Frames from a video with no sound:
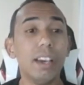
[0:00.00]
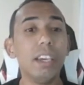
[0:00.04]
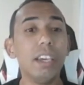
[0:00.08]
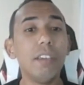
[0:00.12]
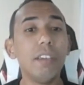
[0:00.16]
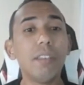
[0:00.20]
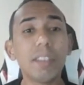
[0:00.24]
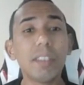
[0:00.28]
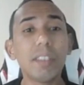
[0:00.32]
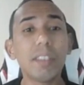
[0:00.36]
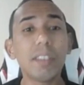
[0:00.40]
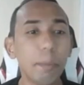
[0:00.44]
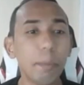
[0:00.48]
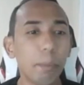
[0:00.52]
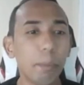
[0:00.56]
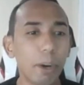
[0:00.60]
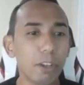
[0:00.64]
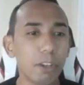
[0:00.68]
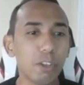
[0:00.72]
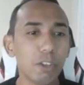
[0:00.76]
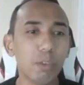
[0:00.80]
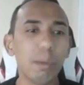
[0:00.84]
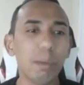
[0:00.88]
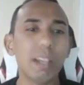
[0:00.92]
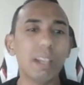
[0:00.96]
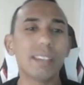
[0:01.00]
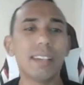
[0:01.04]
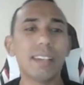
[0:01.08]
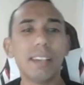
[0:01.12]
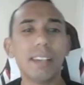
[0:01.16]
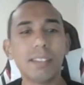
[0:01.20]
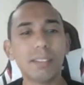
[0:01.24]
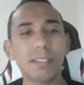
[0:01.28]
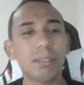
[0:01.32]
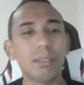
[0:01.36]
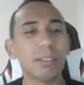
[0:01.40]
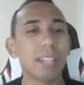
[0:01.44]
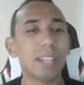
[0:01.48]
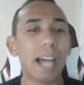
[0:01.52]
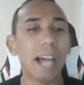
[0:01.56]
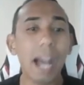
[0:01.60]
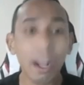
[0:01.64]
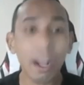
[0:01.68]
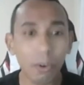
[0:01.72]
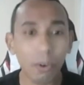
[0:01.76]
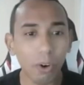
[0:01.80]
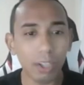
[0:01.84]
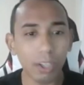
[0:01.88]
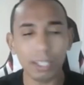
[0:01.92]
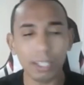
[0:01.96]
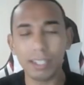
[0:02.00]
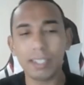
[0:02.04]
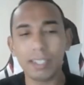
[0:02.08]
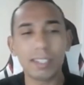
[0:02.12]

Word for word: E você pode começar a estudar agora.